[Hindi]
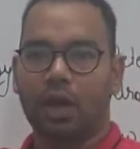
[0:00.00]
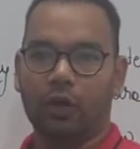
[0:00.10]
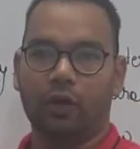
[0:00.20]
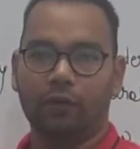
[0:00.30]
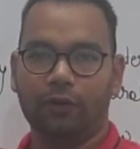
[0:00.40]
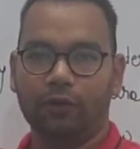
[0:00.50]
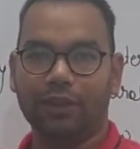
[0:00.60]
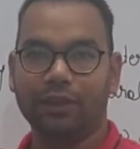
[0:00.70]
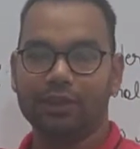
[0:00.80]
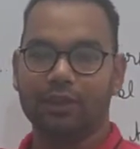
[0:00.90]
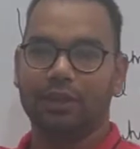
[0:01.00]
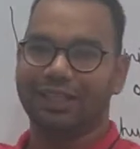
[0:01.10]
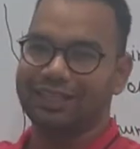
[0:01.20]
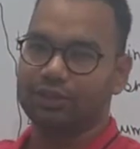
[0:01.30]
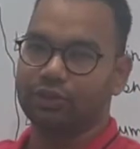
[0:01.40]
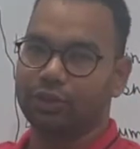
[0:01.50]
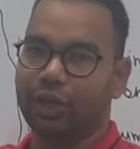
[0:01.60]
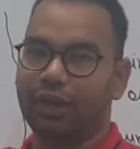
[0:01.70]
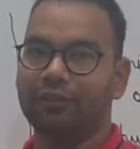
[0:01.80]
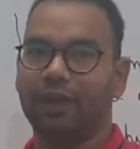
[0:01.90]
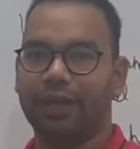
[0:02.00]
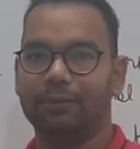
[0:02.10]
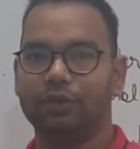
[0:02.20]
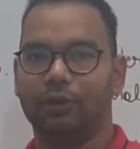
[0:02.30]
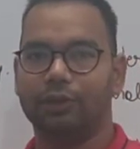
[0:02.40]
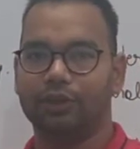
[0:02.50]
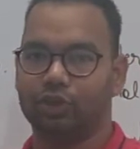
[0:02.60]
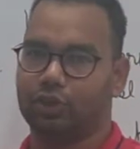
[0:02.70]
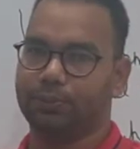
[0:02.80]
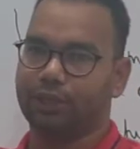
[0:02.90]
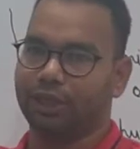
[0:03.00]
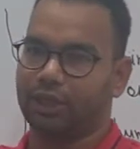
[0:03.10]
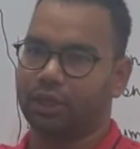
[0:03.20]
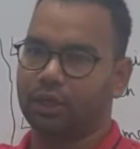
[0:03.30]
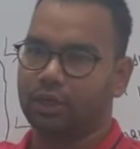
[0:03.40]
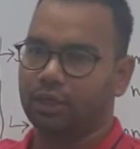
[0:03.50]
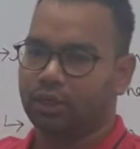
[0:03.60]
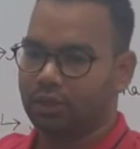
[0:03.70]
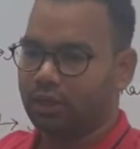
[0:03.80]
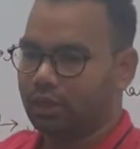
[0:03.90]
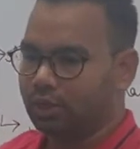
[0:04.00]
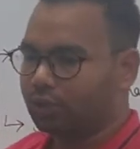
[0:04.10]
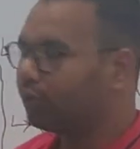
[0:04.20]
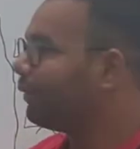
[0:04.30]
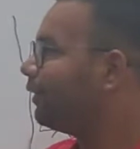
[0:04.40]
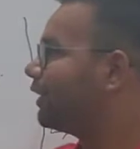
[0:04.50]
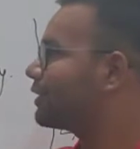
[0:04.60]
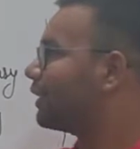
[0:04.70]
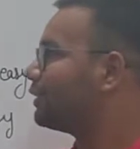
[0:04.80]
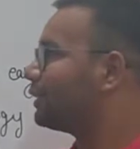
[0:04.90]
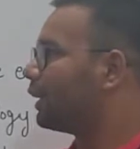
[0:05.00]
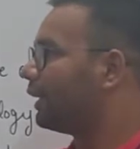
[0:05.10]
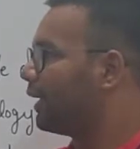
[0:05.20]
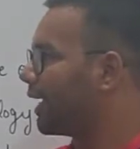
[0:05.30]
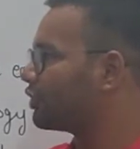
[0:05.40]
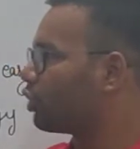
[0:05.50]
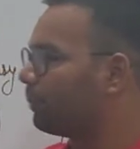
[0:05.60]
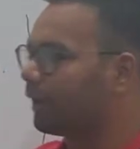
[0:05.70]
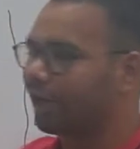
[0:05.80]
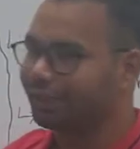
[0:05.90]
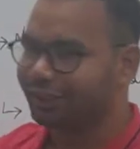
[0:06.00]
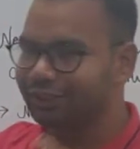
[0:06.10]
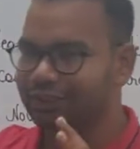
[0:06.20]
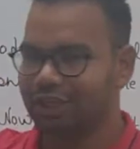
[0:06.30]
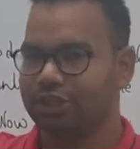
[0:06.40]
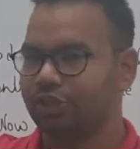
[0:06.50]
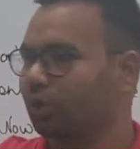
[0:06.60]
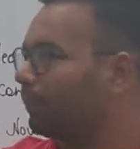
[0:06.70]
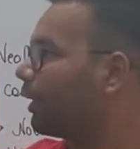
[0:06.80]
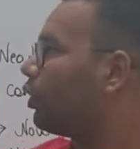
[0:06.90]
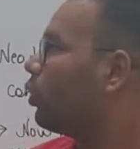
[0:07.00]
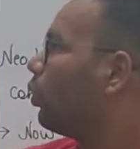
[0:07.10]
हेलो एवरीवन दिस इज सुधीर एंड वेलकम टू आवर यूट्यूब चैनल टुडे वी डिस्कस नेक्स्ट टॉपिक एंड इंटरेस्टिंग टॉपिक